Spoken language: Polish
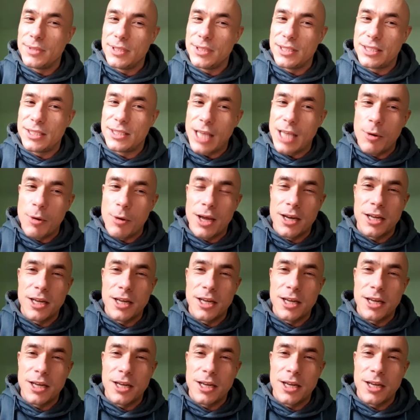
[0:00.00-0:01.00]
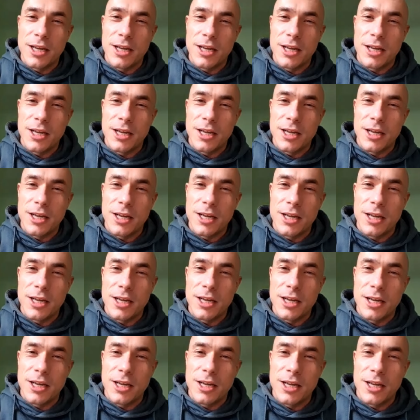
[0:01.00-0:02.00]
cała reszta
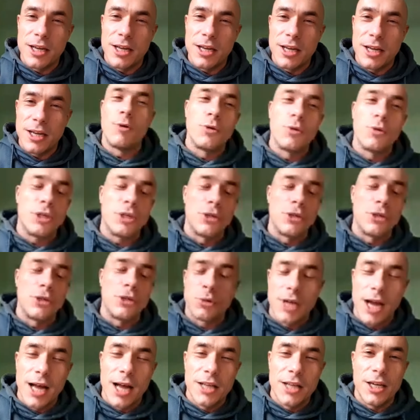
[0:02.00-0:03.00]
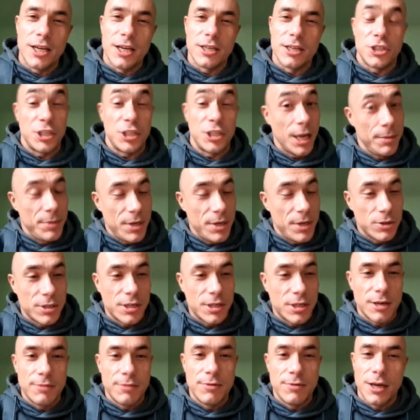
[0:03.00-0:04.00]
no jest to kwestia nauki, szukania
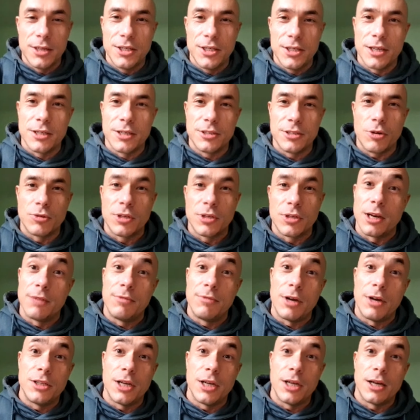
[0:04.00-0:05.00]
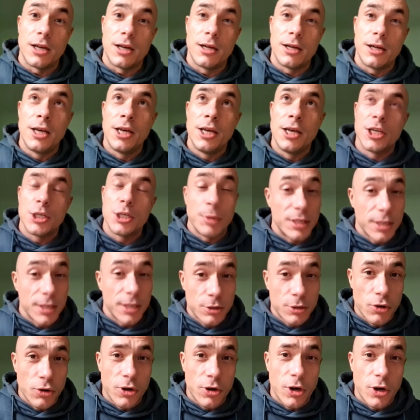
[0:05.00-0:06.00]
siebie, odkrywania, odkrywania
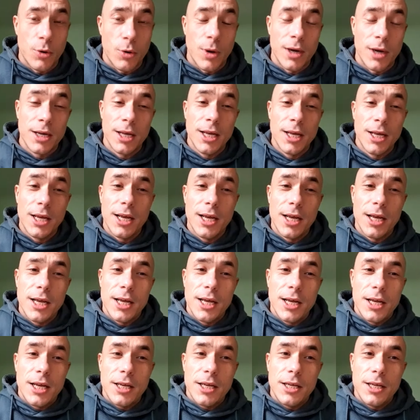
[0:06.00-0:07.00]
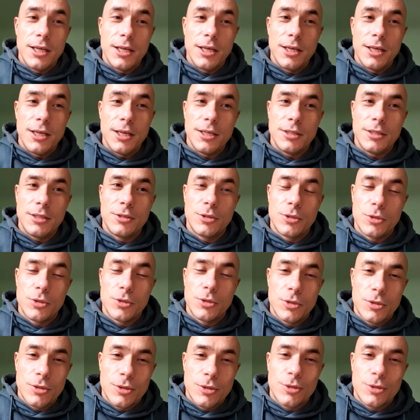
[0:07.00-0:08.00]
świata dookoła. I
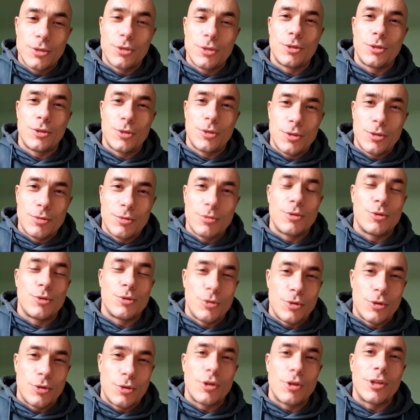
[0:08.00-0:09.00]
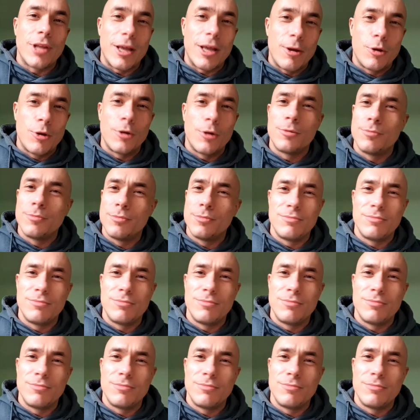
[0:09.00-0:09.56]
to